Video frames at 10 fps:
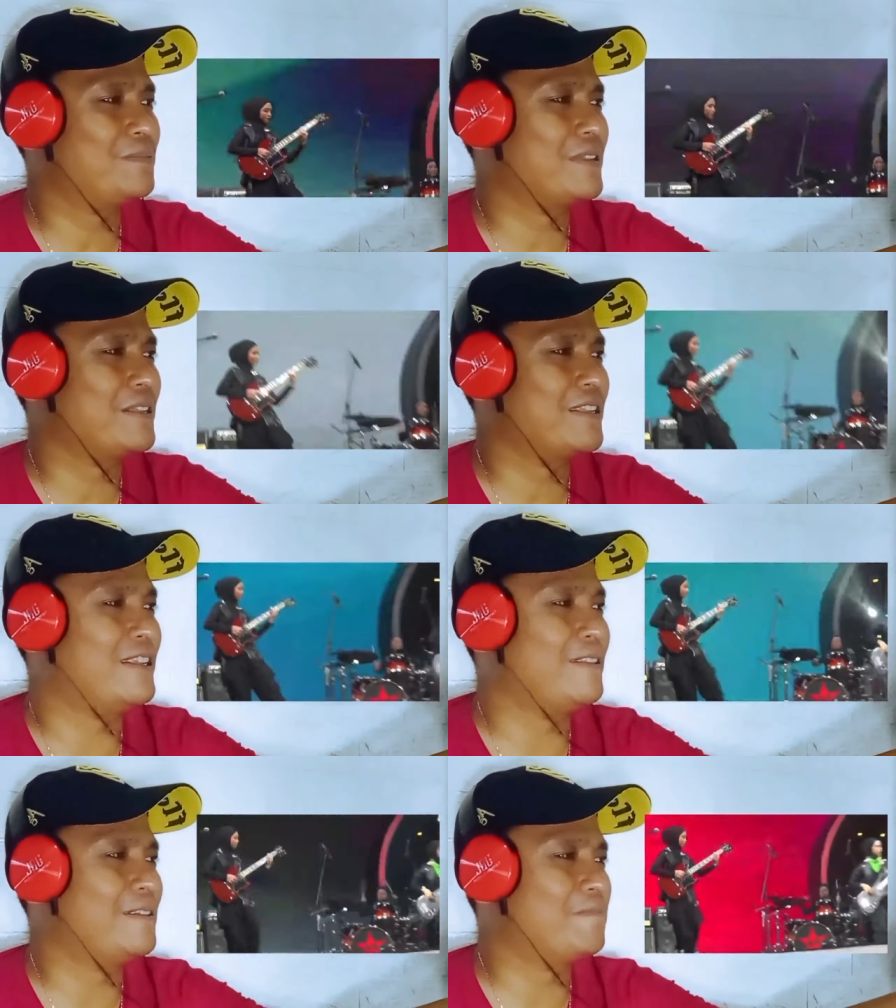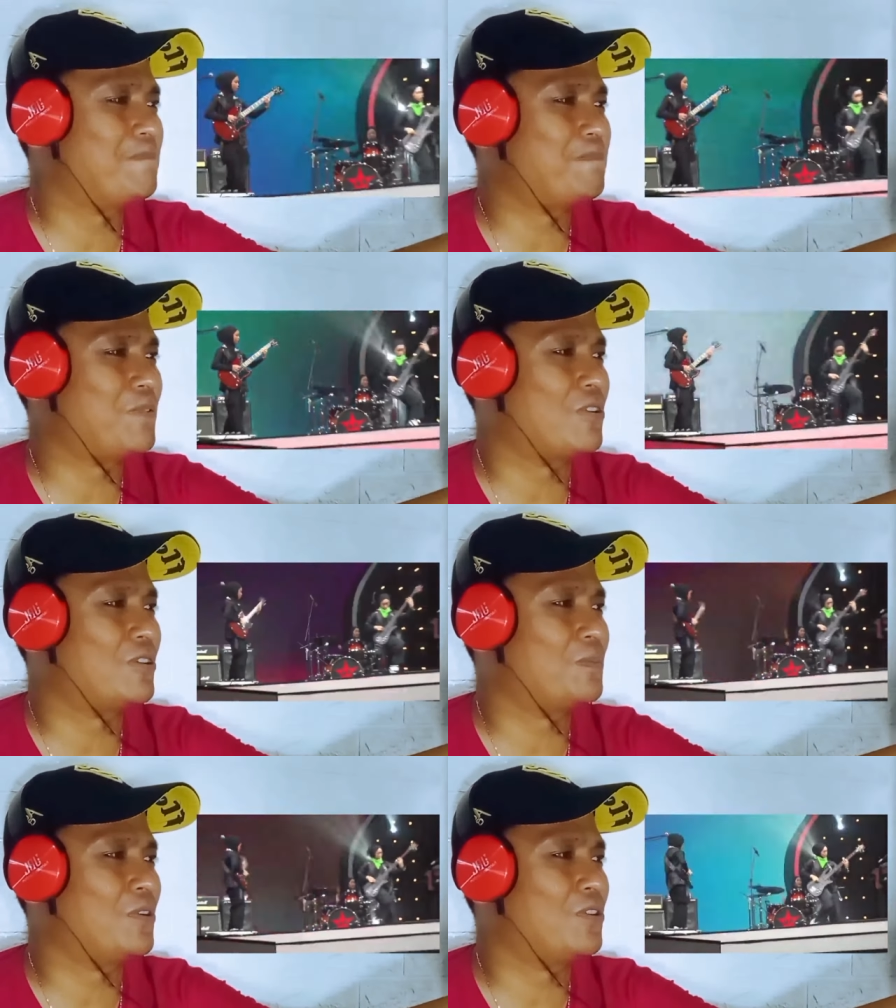nih sebenarnya jadi
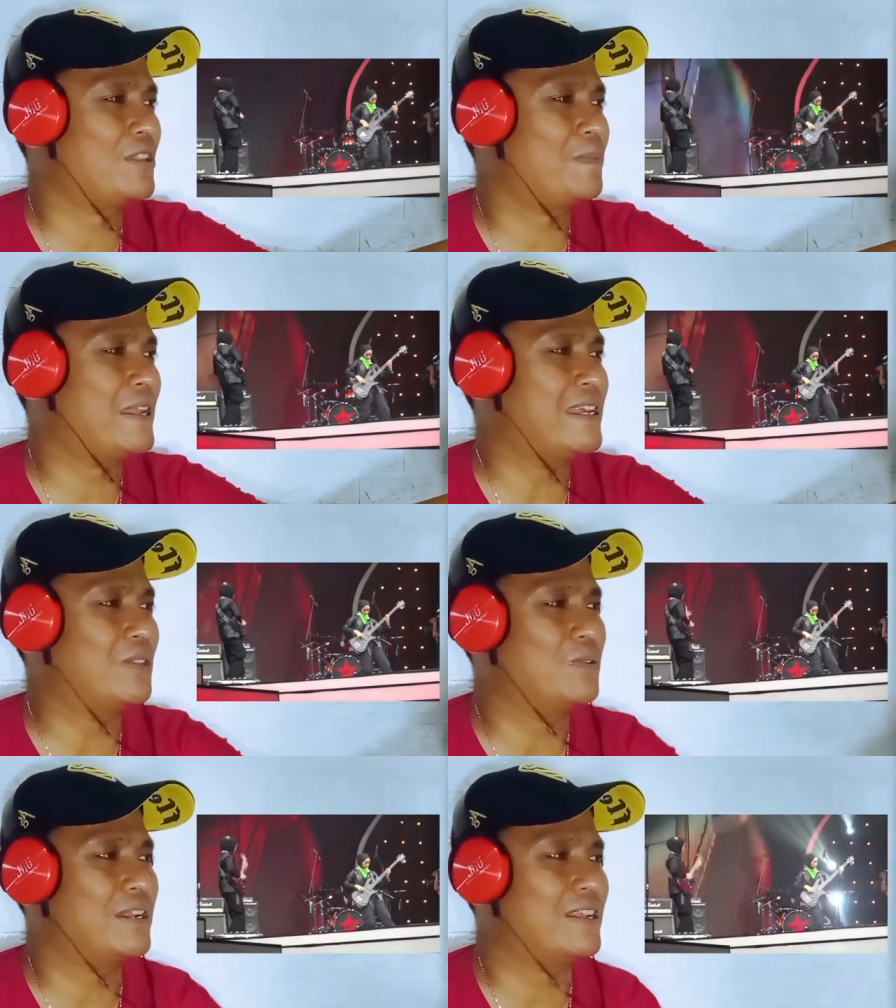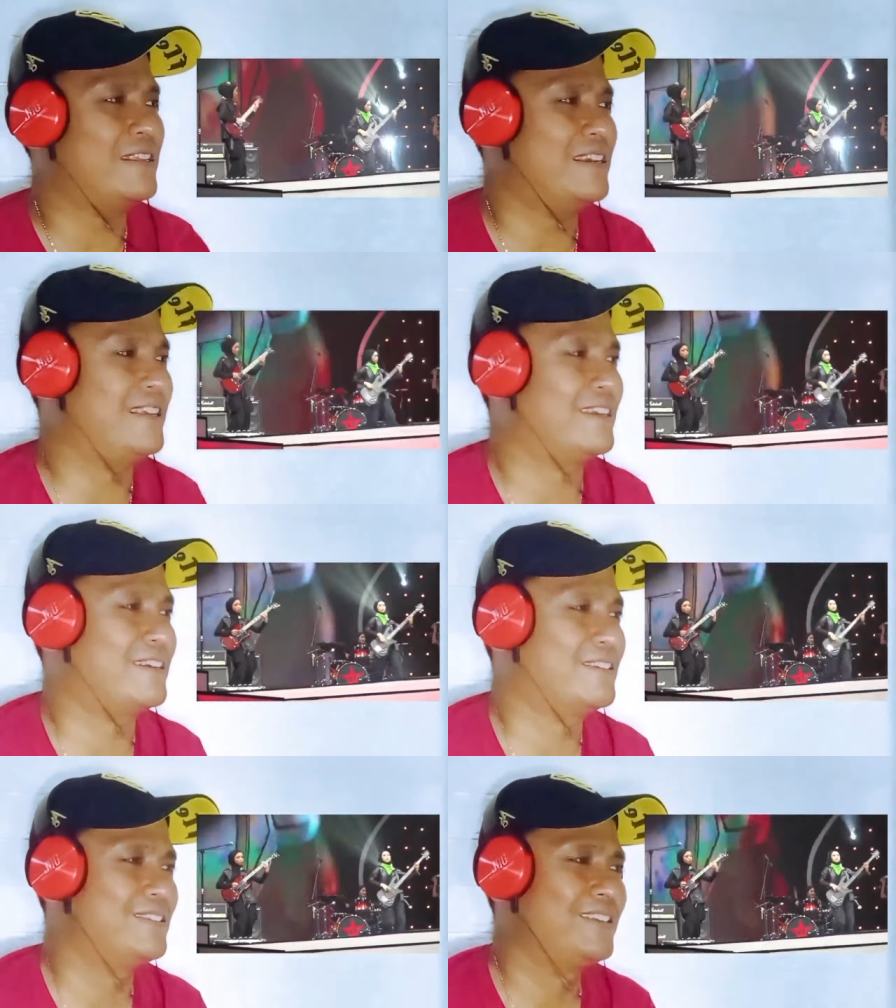penonton penontonnya pada jantungan kali nggak ya
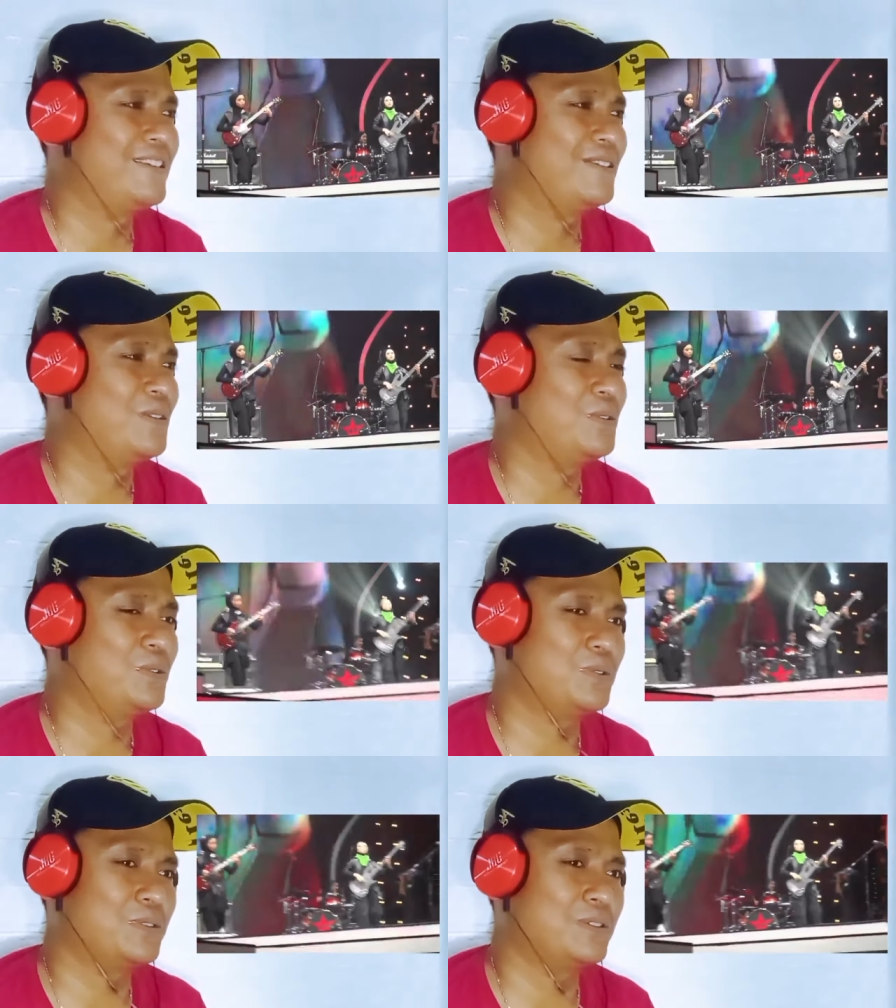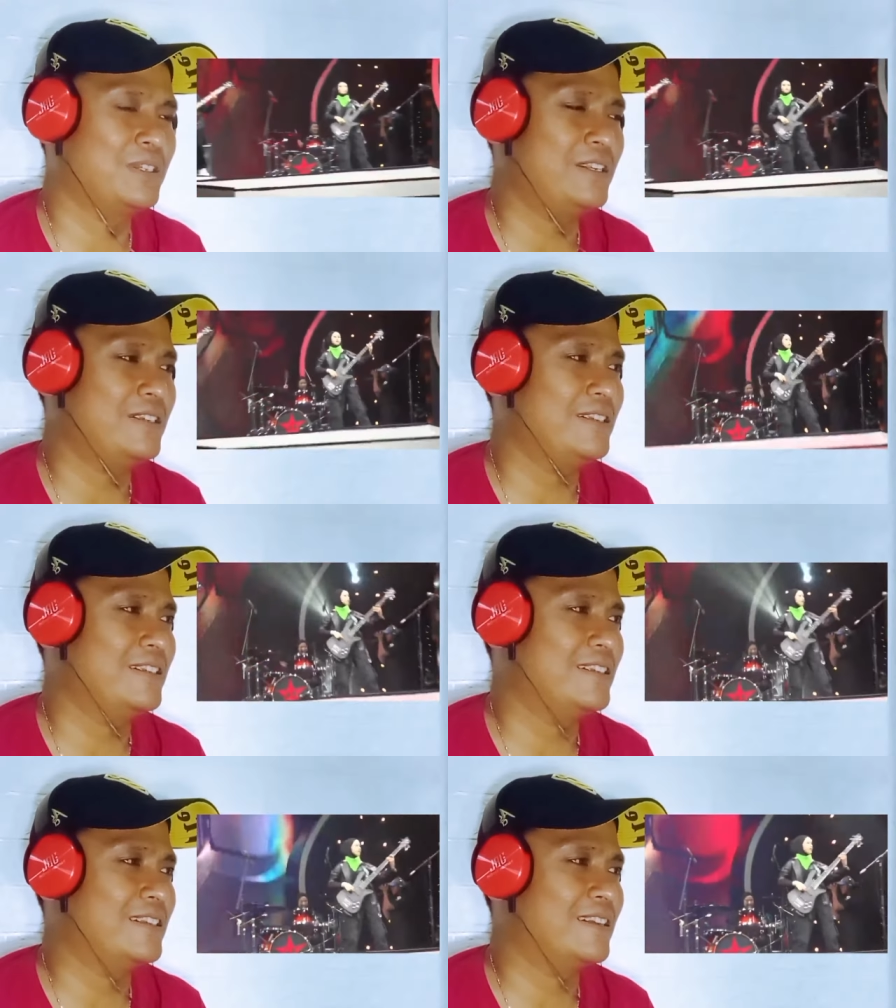gitu loh jadi
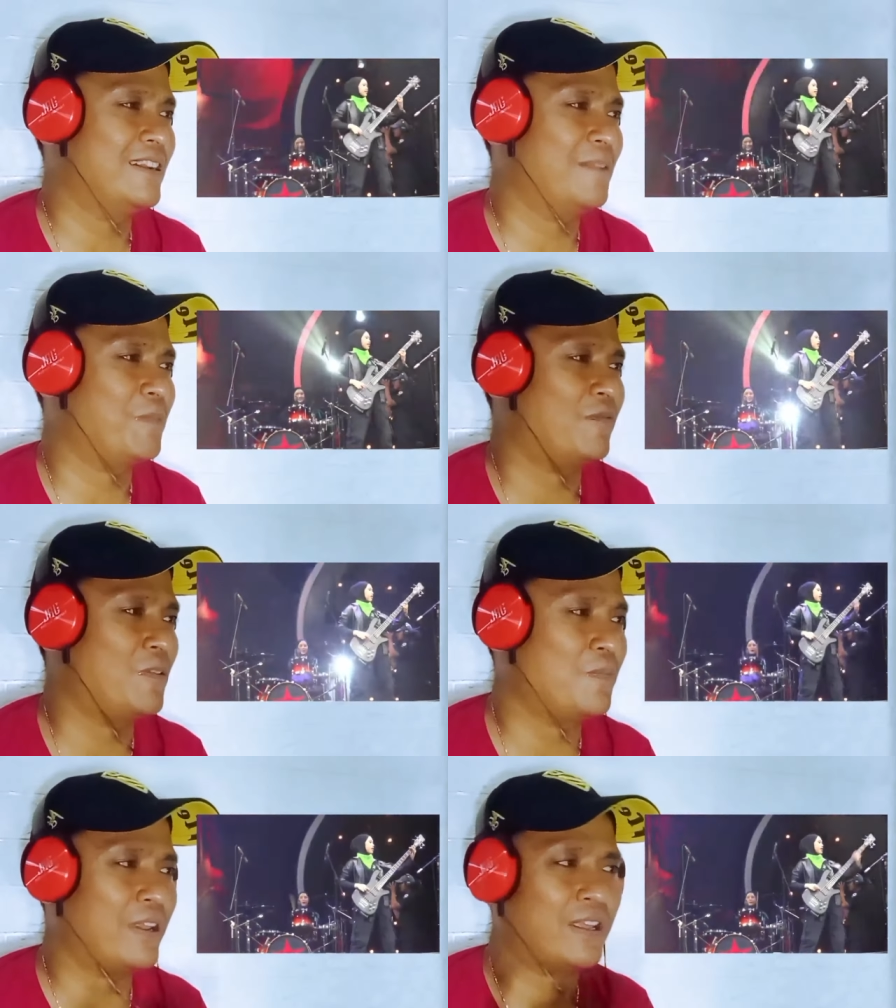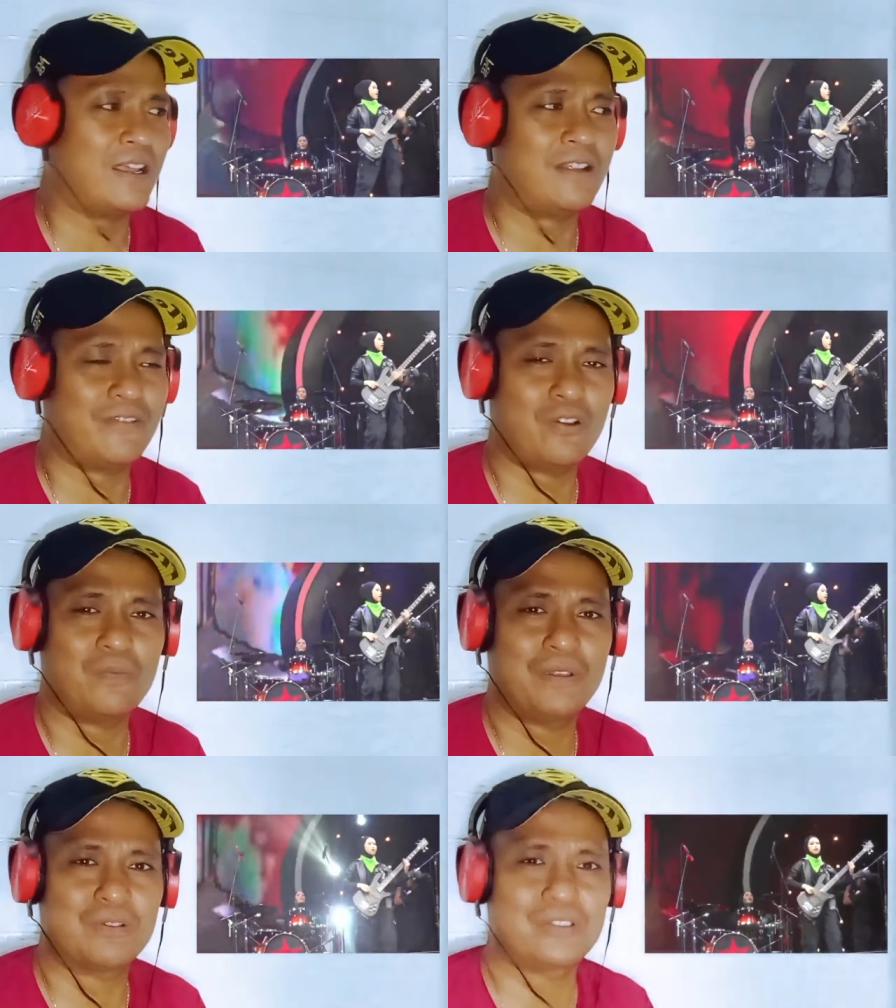lihat perform mereka
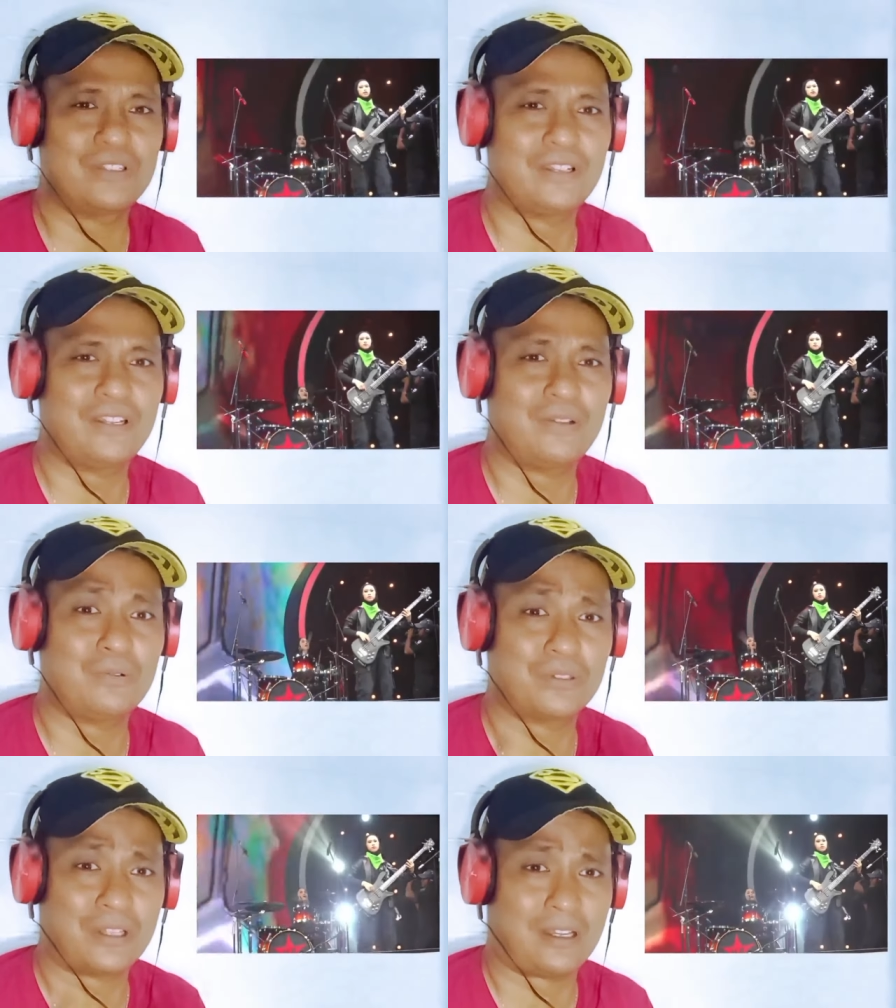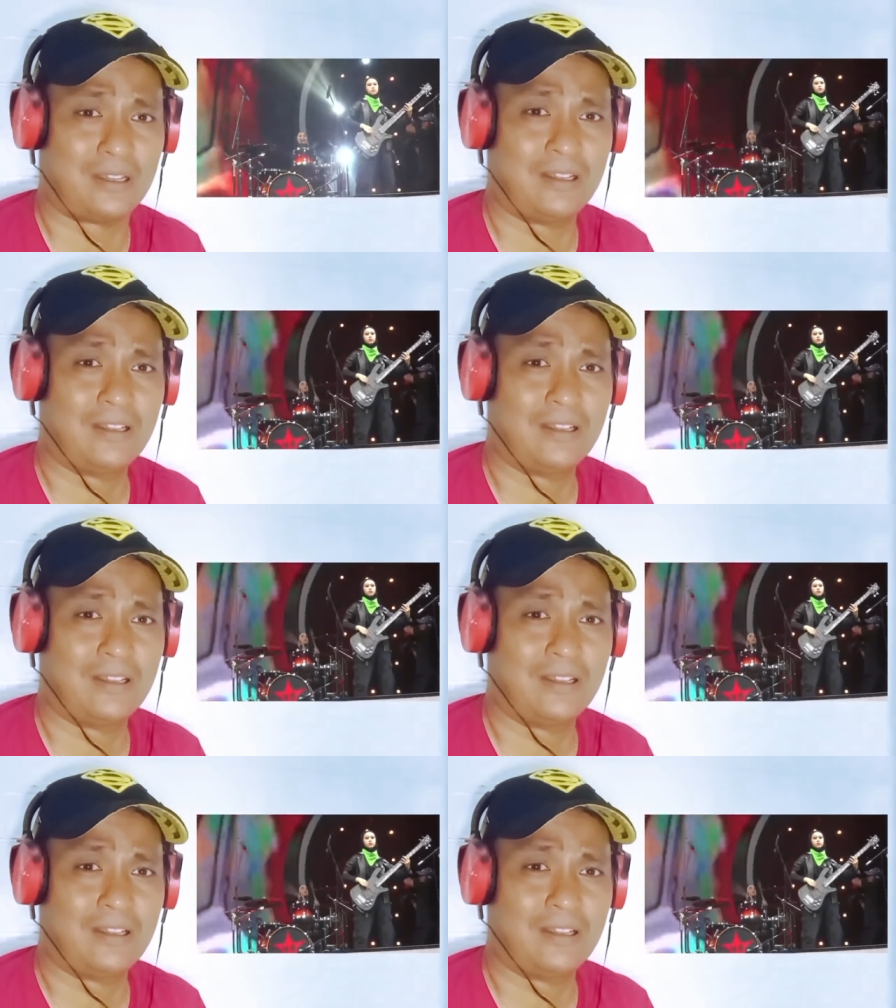VOB itu sendiri di Utah